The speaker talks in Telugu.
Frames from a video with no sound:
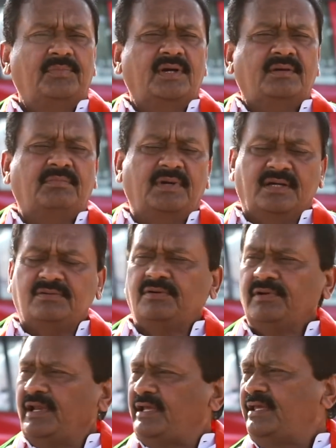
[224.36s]
మాకు మాకు
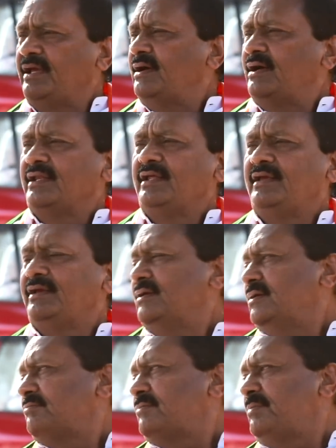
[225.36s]
రిక్కింగ్ కానీ
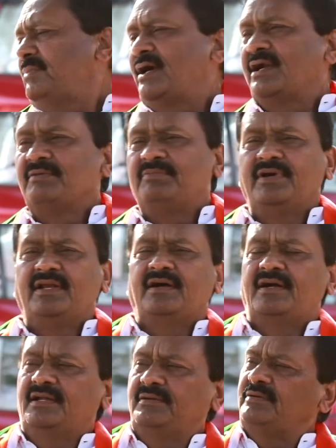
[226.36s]
మేము ఆడ పోయిన
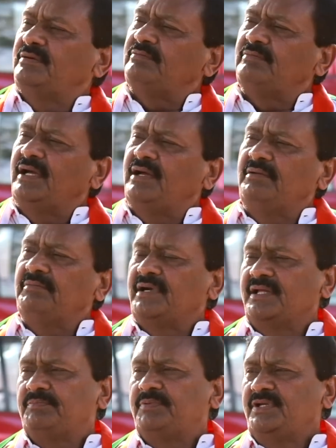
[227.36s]
ఆడ మా
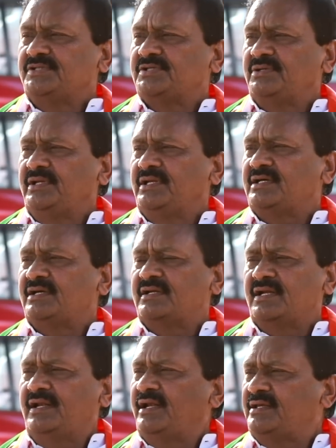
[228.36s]
ఎంబడ పోలీసు వాళ్ళు వెనుక
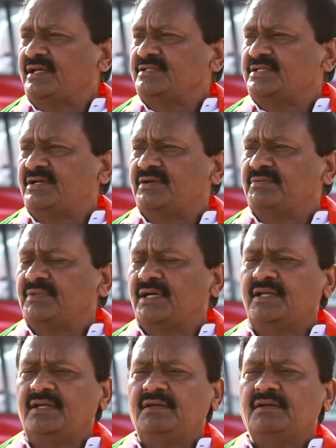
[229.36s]
రెక్కింగ్ చేయడం
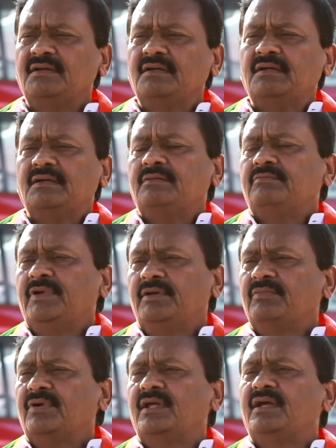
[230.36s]
కానీ
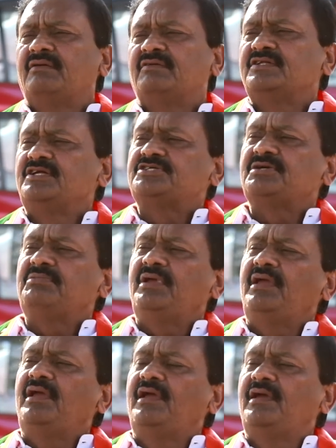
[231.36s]
మేము కూడా ఇక వదిలేసాం
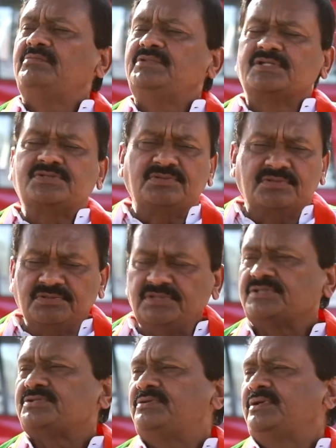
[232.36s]
ఏం చేసుకుంటో
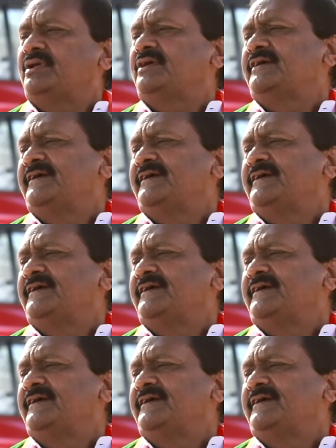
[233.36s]
చేసుకోండి